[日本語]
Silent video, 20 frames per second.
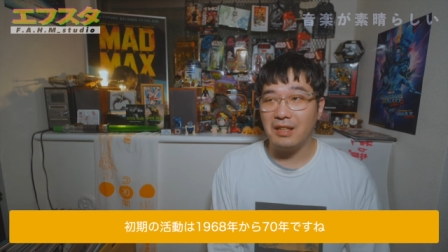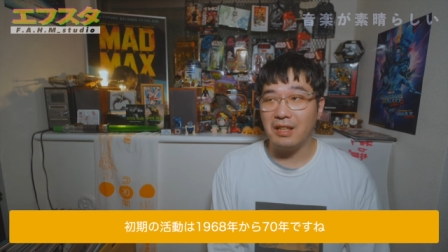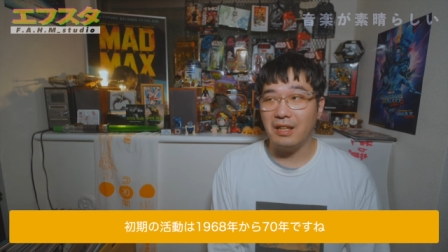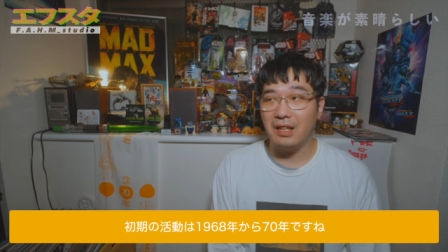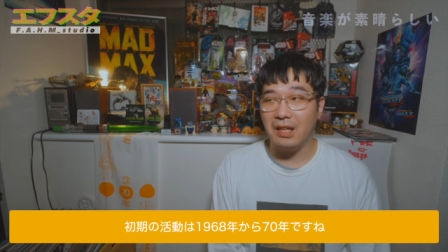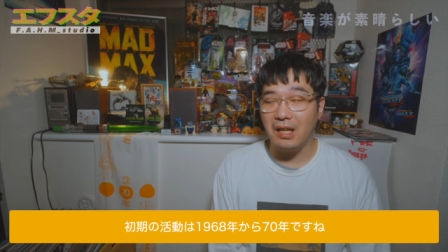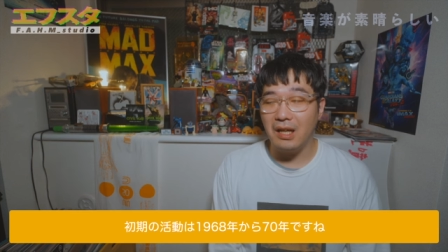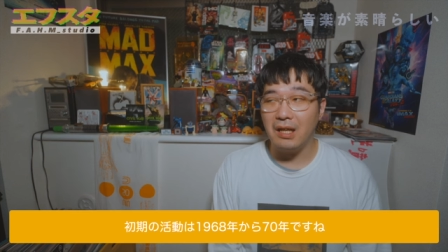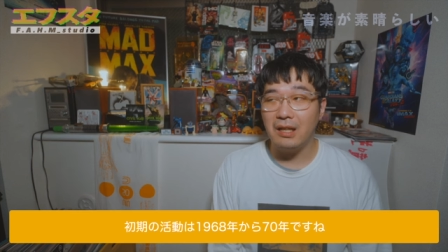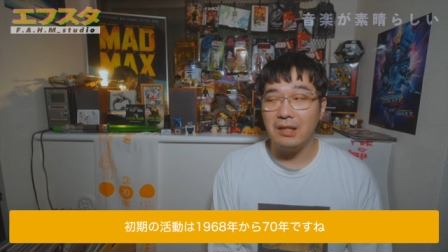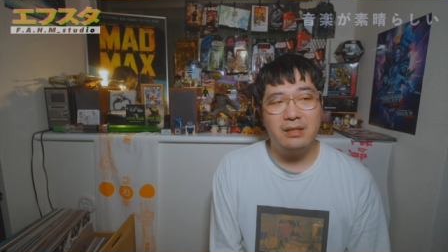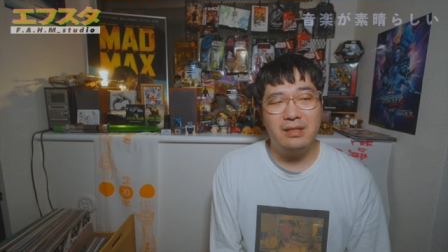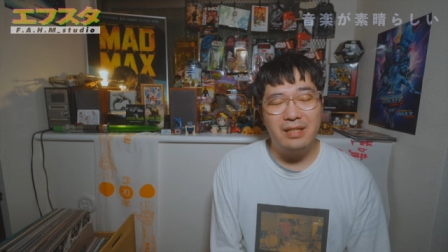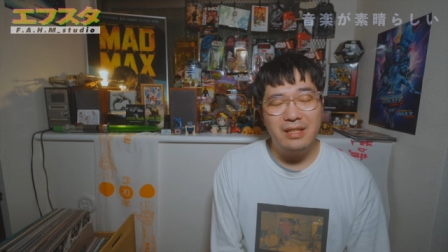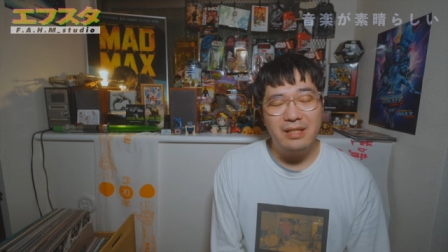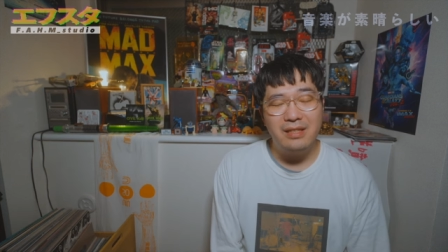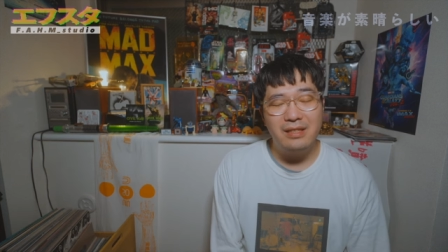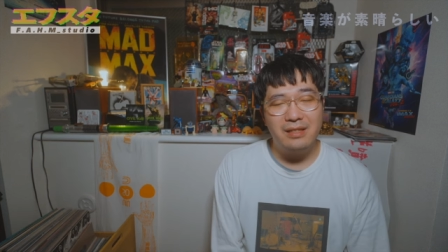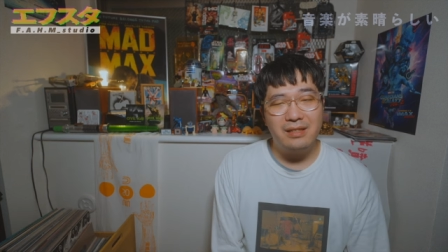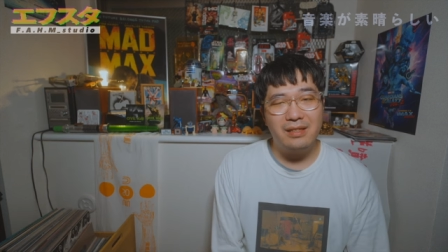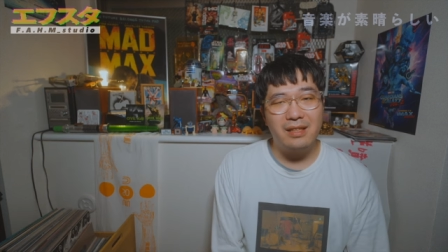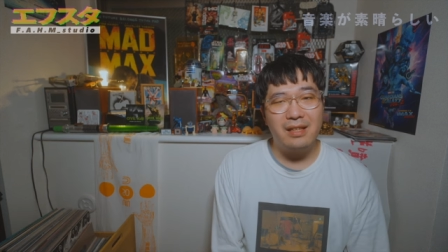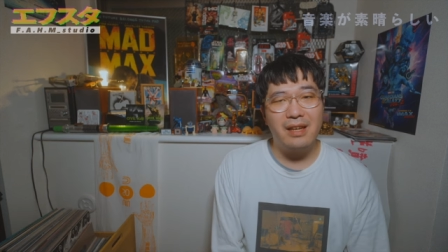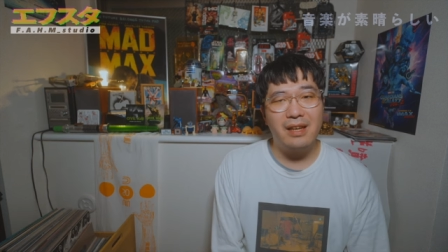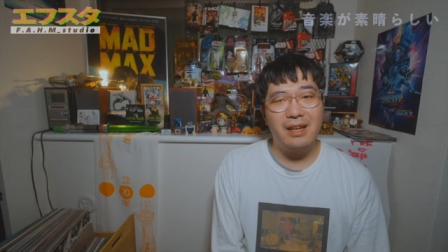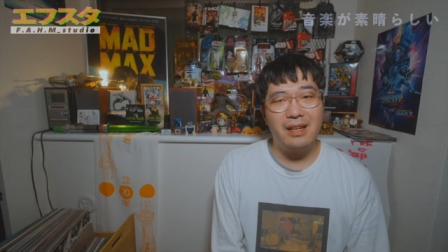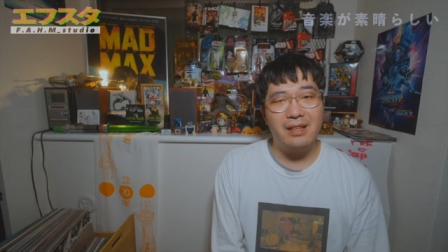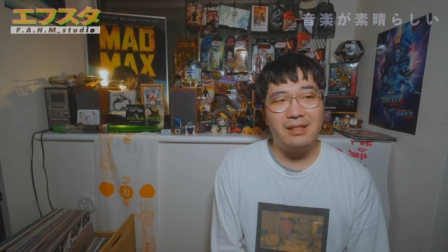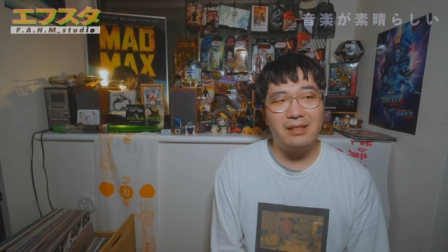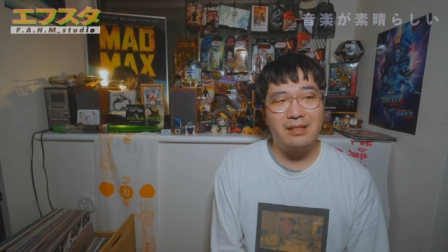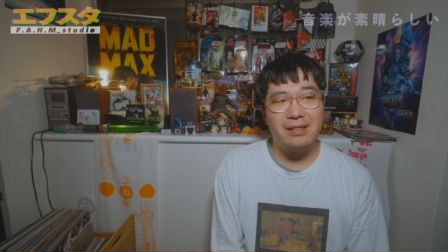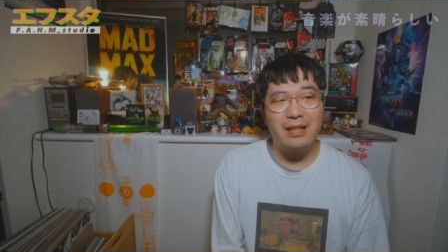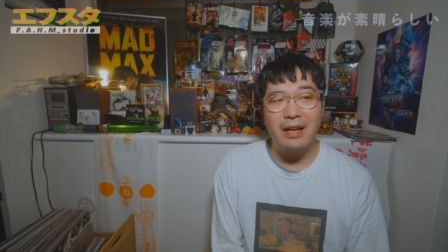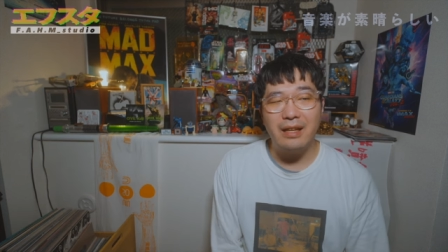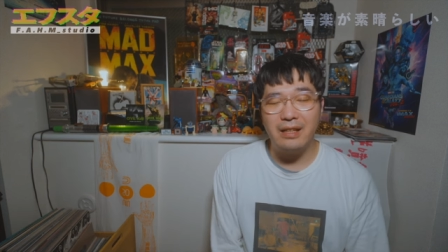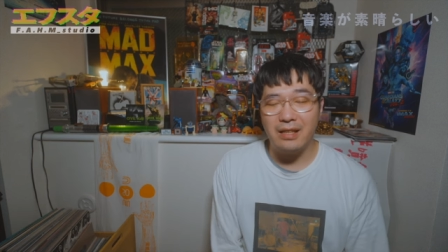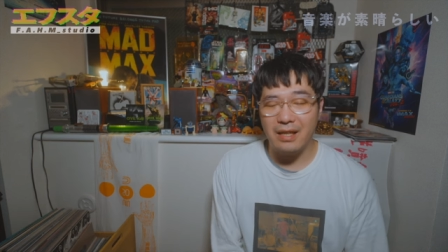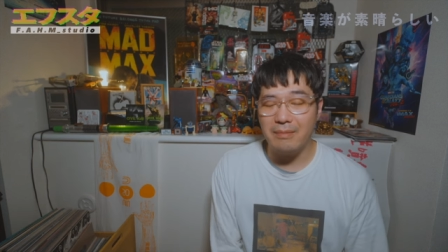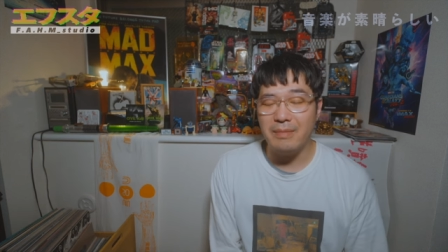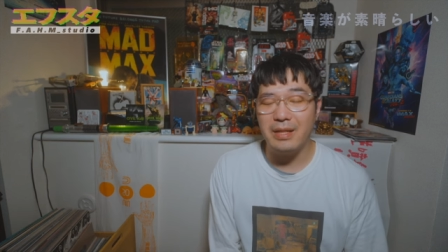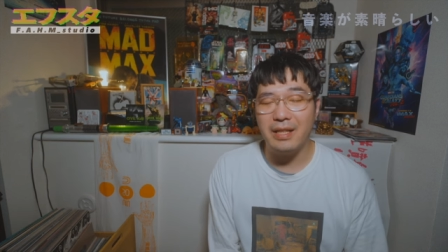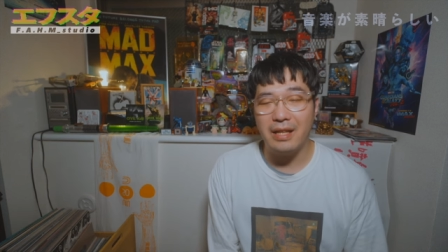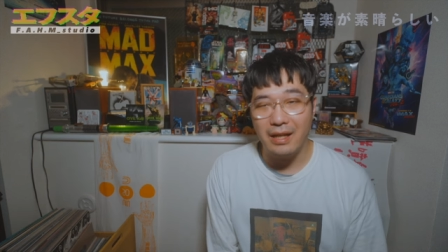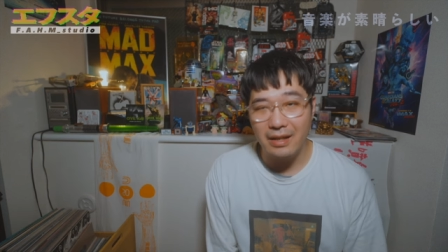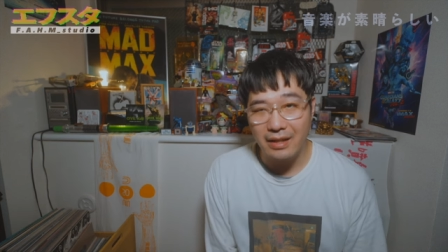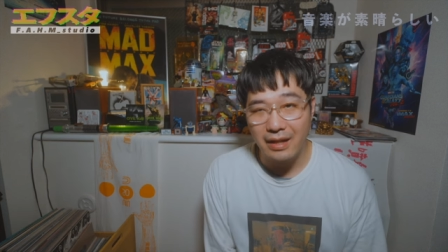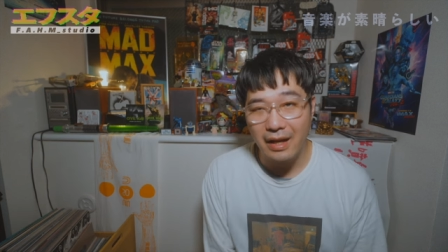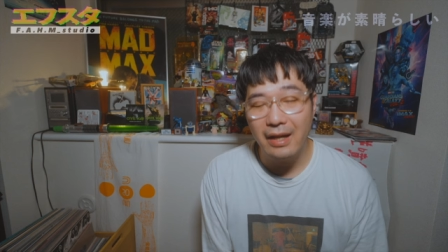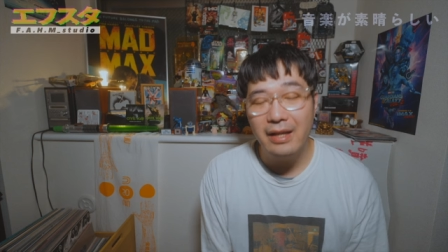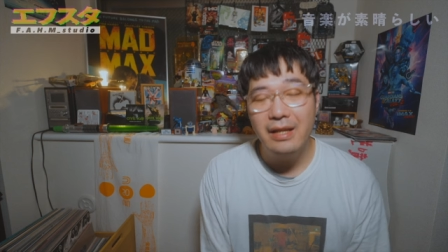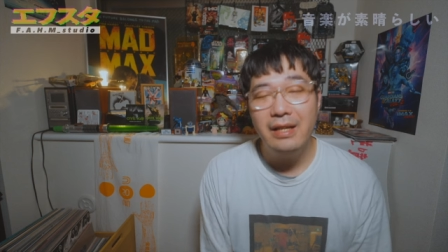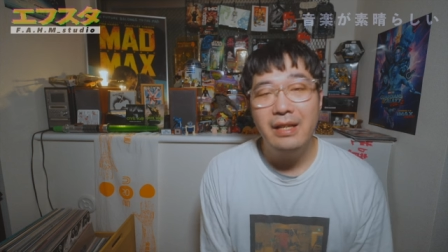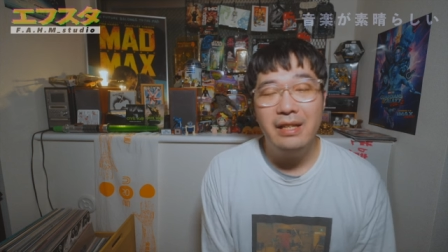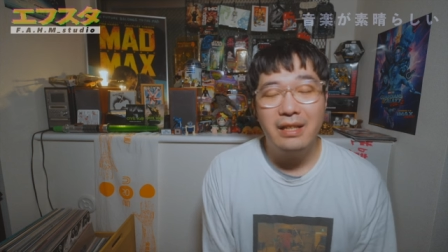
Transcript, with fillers: けな新生再建みたいな